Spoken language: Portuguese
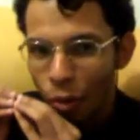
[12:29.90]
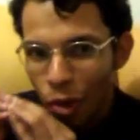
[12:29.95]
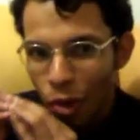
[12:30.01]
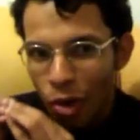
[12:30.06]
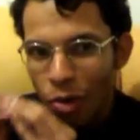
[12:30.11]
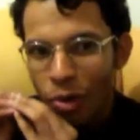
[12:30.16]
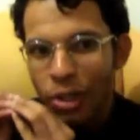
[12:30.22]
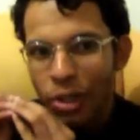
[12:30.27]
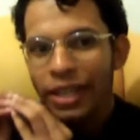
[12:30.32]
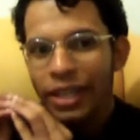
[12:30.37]

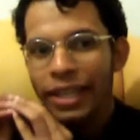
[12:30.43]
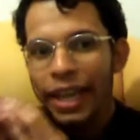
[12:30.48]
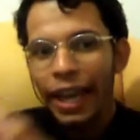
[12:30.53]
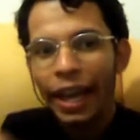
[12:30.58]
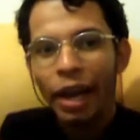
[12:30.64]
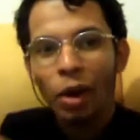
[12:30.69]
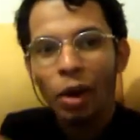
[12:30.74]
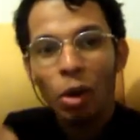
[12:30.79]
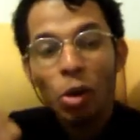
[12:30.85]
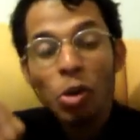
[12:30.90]
Qual que
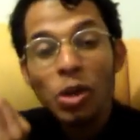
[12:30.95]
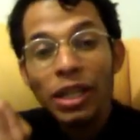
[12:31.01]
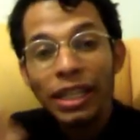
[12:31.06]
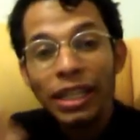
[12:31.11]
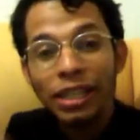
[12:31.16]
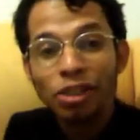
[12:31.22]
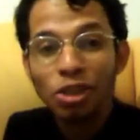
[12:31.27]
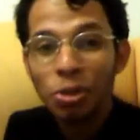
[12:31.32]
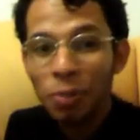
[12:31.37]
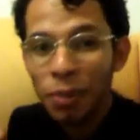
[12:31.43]
é o
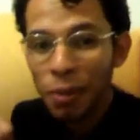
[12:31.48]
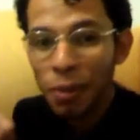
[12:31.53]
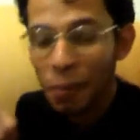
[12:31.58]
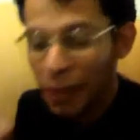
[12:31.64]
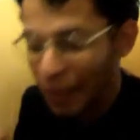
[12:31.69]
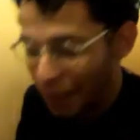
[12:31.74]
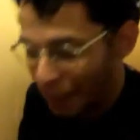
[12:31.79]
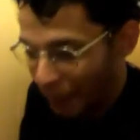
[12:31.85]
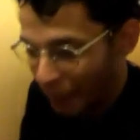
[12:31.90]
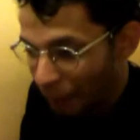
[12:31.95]
grande
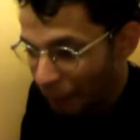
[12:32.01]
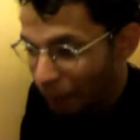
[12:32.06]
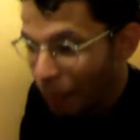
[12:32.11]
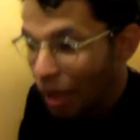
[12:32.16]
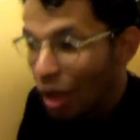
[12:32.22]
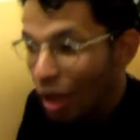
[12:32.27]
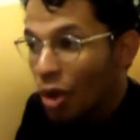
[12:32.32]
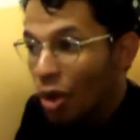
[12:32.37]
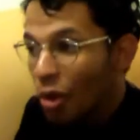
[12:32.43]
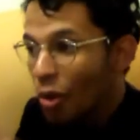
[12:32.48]
problema?
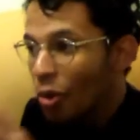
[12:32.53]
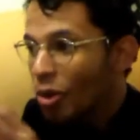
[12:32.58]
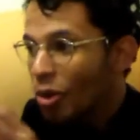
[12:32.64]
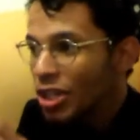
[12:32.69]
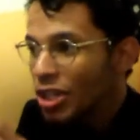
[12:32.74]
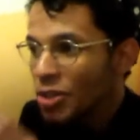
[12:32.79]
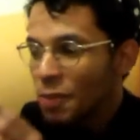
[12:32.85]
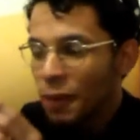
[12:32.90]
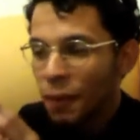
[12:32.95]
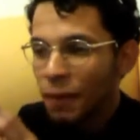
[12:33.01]
O
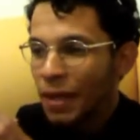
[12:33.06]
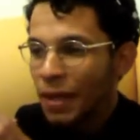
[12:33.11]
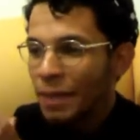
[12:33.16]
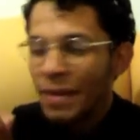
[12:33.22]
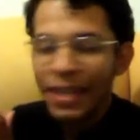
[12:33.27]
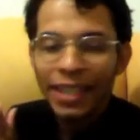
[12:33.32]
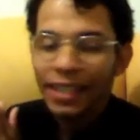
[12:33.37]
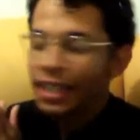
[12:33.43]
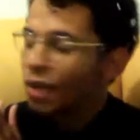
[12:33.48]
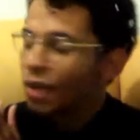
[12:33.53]
grande
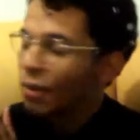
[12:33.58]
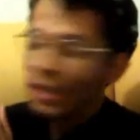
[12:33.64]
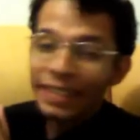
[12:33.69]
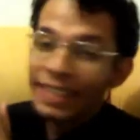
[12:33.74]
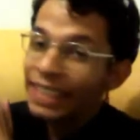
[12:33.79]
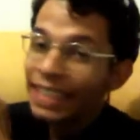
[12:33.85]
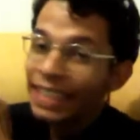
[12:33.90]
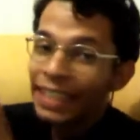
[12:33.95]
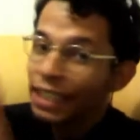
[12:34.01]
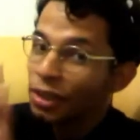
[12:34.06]
problema é que não é
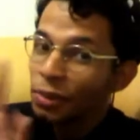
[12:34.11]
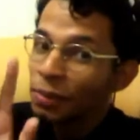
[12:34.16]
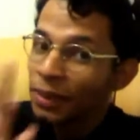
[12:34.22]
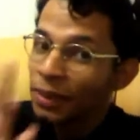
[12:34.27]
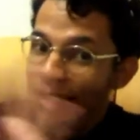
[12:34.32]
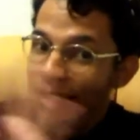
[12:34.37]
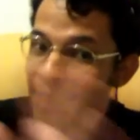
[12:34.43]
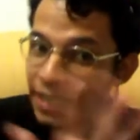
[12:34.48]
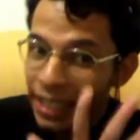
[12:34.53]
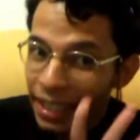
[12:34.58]
segredo
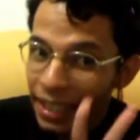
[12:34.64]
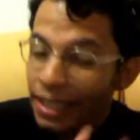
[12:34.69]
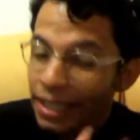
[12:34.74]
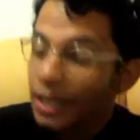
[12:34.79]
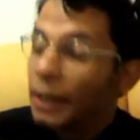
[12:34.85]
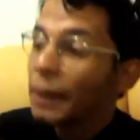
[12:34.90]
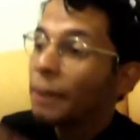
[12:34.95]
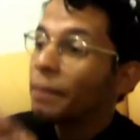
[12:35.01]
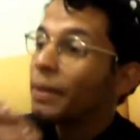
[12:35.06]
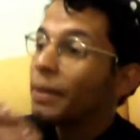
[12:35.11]
para ninguém,
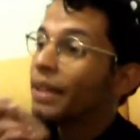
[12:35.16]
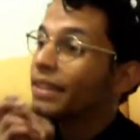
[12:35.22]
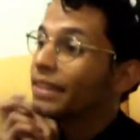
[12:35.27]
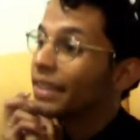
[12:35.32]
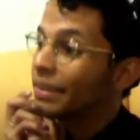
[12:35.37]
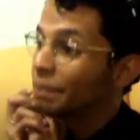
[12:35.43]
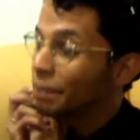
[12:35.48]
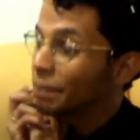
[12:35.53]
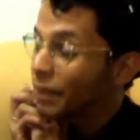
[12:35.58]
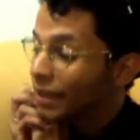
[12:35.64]
mas
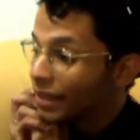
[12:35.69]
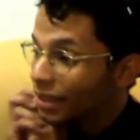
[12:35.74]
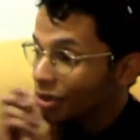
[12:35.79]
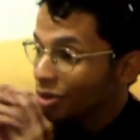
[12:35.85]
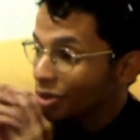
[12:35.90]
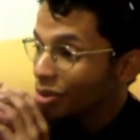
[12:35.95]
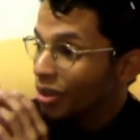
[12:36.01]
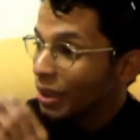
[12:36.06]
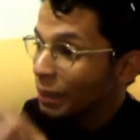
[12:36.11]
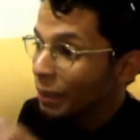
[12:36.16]
a
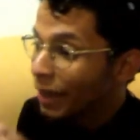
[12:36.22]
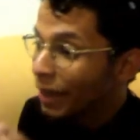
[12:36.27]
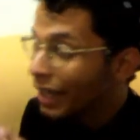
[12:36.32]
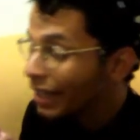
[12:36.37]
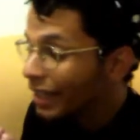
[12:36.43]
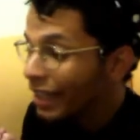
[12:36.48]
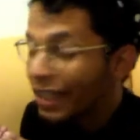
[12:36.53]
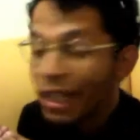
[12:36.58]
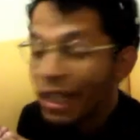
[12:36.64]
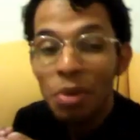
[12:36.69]
Península
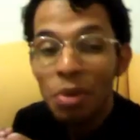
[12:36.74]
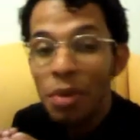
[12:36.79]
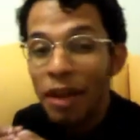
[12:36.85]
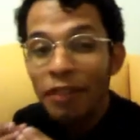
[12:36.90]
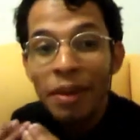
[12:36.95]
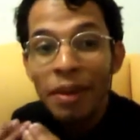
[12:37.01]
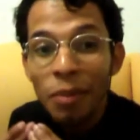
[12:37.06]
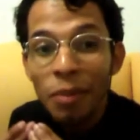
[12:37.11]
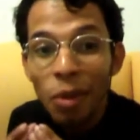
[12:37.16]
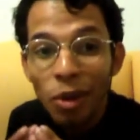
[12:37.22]
Ibérica não
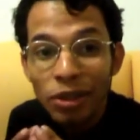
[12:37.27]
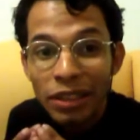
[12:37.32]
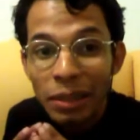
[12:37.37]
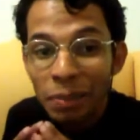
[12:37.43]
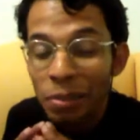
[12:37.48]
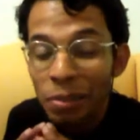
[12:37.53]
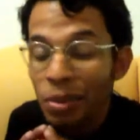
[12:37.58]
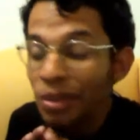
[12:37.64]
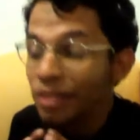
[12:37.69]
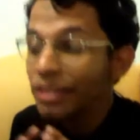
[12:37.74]
é
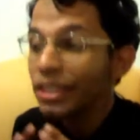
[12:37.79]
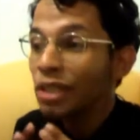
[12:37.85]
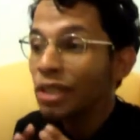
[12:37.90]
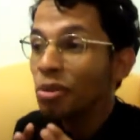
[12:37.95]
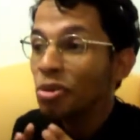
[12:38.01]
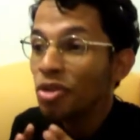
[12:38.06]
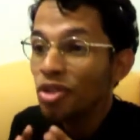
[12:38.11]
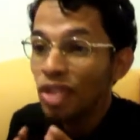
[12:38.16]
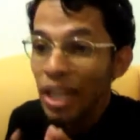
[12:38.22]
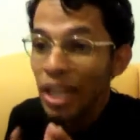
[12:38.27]
famosa por
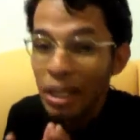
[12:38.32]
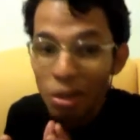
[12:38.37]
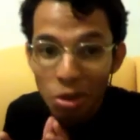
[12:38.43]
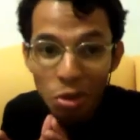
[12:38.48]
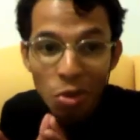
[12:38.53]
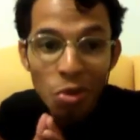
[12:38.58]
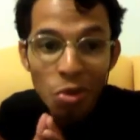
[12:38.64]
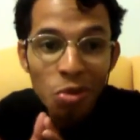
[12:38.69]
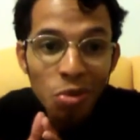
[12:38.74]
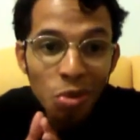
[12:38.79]
ser o
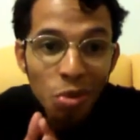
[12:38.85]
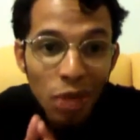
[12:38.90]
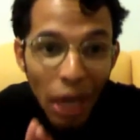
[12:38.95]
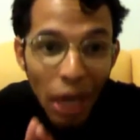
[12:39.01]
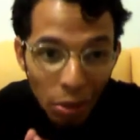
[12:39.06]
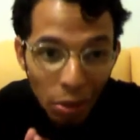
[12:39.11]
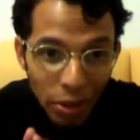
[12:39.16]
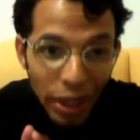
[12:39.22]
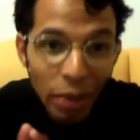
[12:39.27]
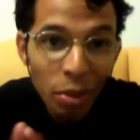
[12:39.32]
centro
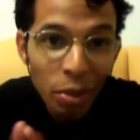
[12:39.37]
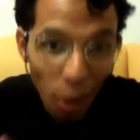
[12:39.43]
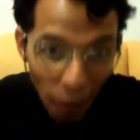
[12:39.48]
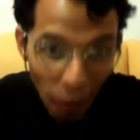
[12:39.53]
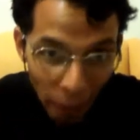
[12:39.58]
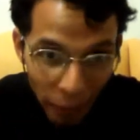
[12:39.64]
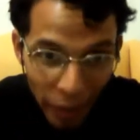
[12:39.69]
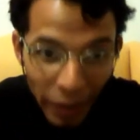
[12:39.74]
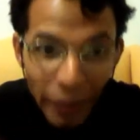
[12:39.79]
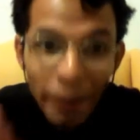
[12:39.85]
cultural da
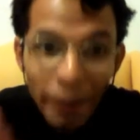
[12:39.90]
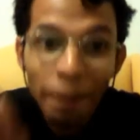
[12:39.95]
Europa,